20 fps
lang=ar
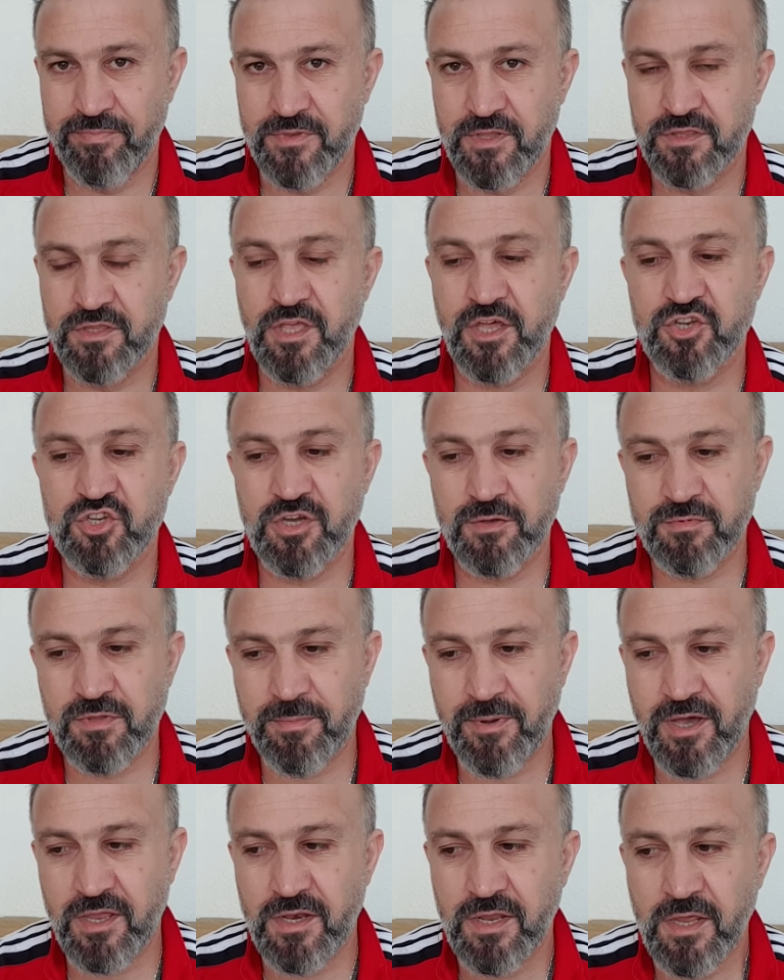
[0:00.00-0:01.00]
تترجم
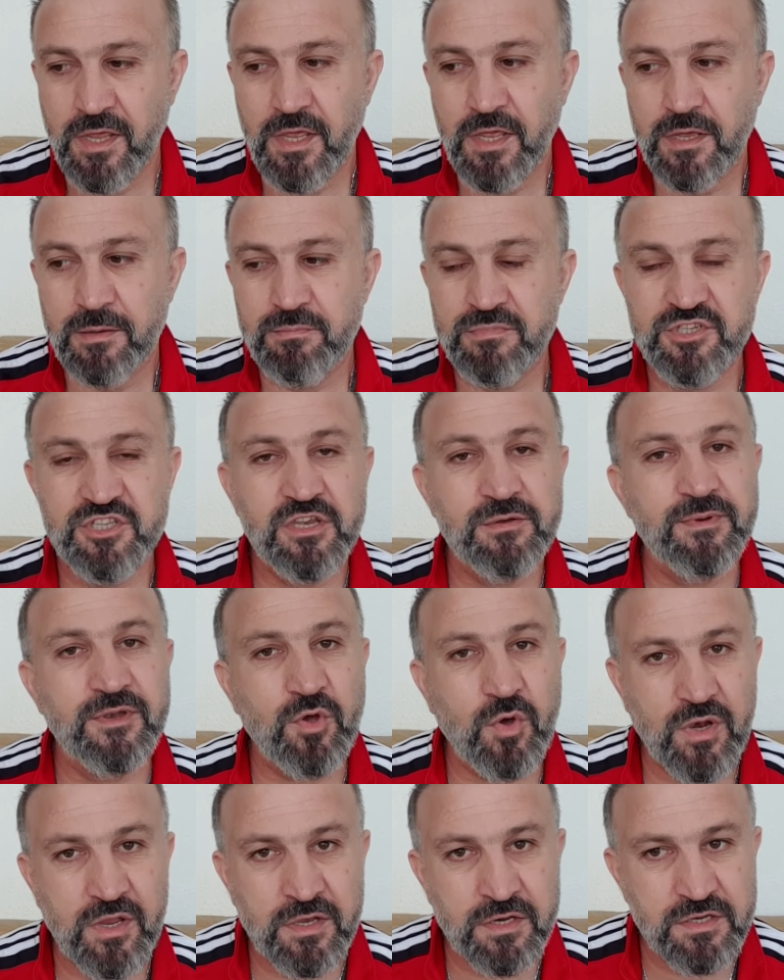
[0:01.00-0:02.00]
طبعا بصير
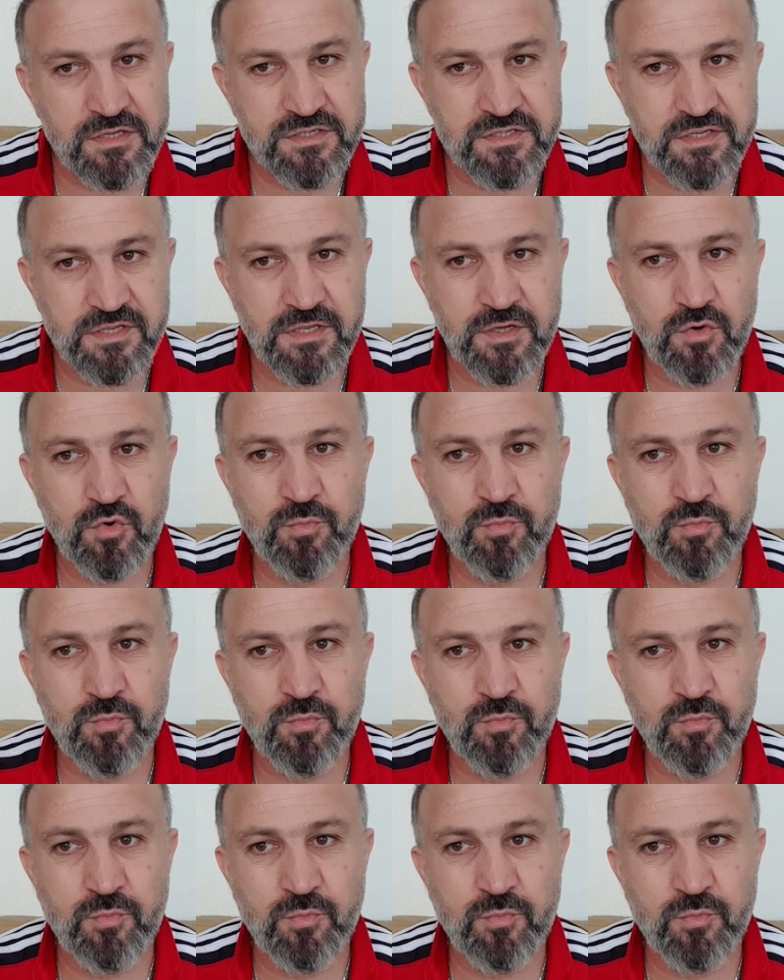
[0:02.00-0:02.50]
باللغه الانجليزيه